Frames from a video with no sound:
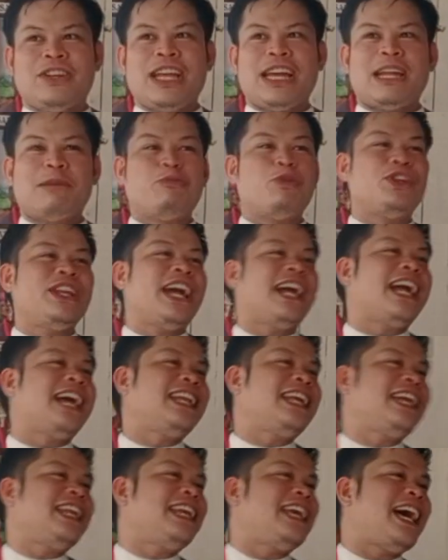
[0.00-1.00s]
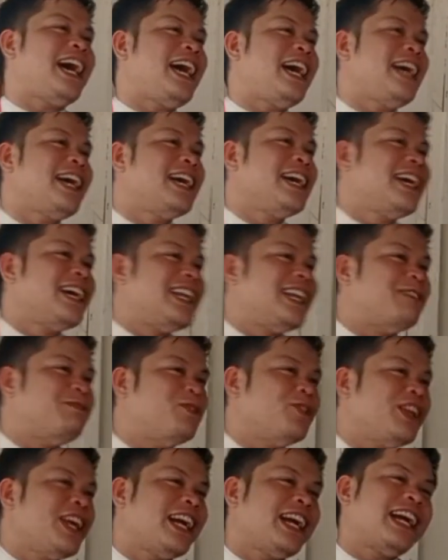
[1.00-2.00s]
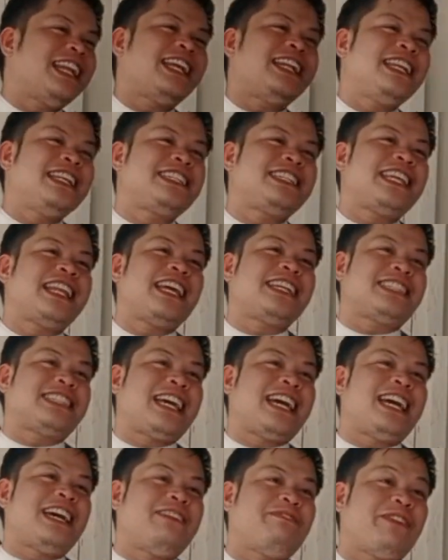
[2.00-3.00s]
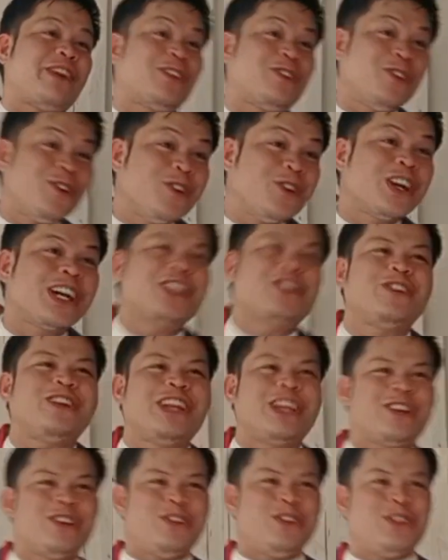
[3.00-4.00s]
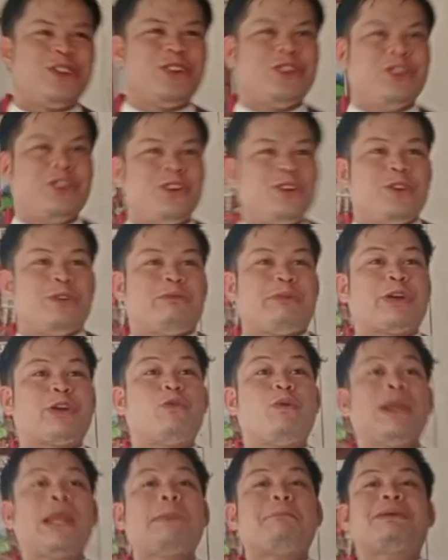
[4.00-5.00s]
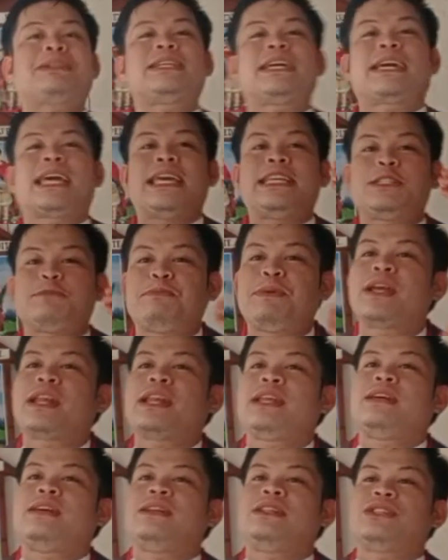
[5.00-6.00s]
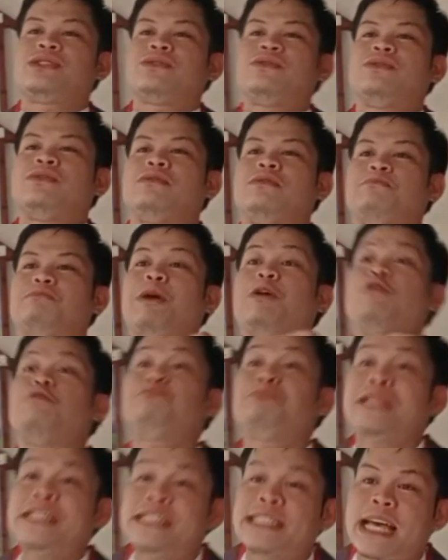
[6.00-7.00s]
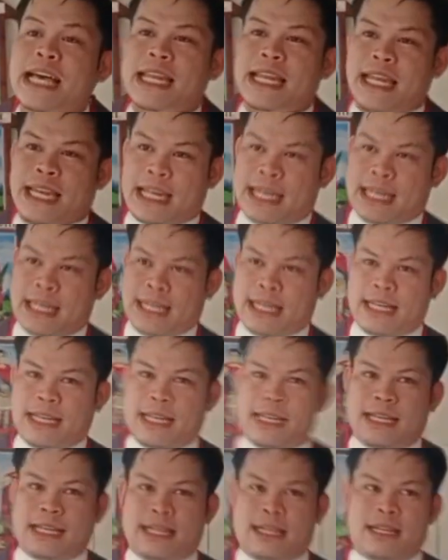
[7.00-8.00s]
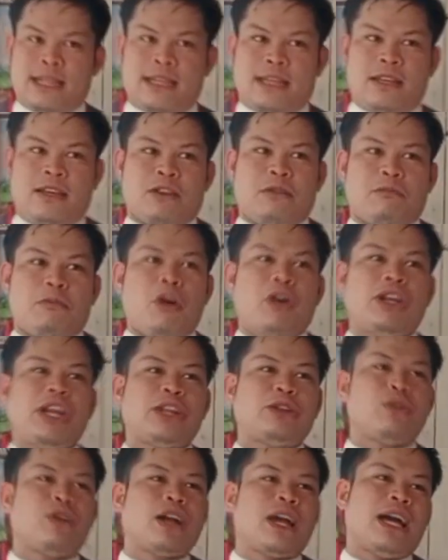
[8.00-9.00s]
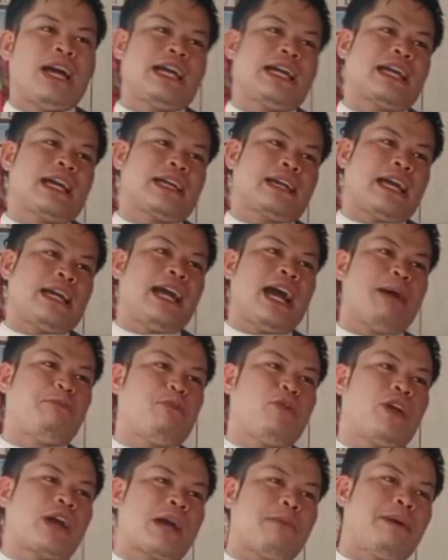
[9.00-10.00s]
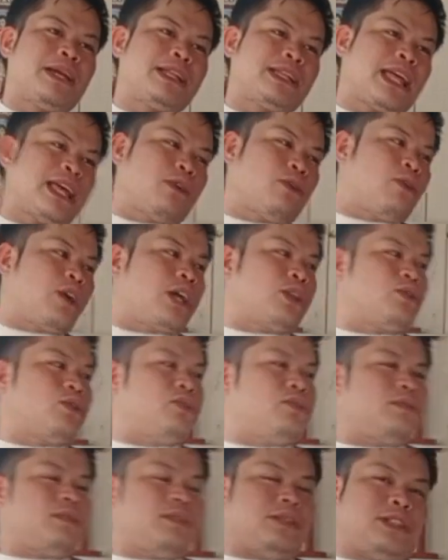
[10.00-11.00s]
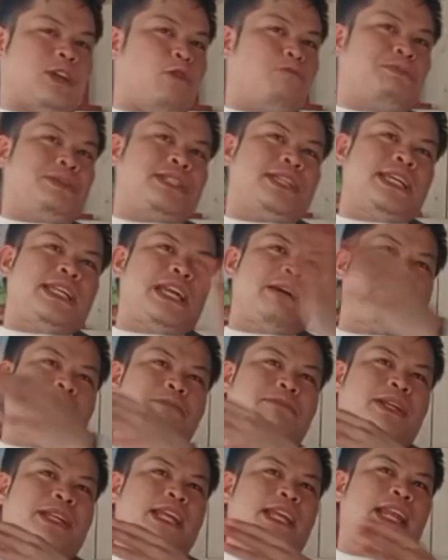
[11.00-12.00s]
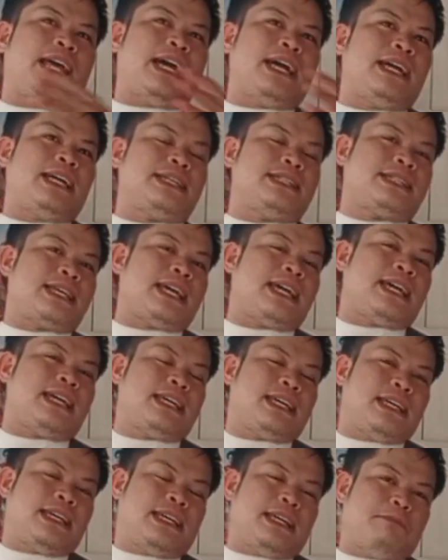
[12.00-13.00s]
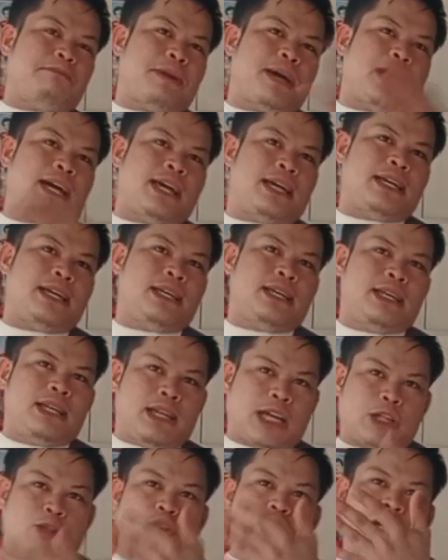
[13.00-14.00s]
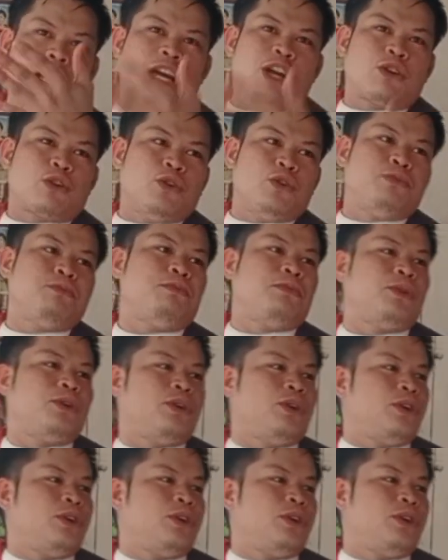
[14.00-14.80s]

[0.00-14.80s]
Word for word: Kaya nabunyagan na ni ha, nabunyagan na ni sila sa pagtuong katoliko. Pero wala pa sa ka-experience o pangumpisal. Mao dito uh, ah, kagahapon nagabantay ko gatong sa opisina man mi nila sa gipa katong ilang room.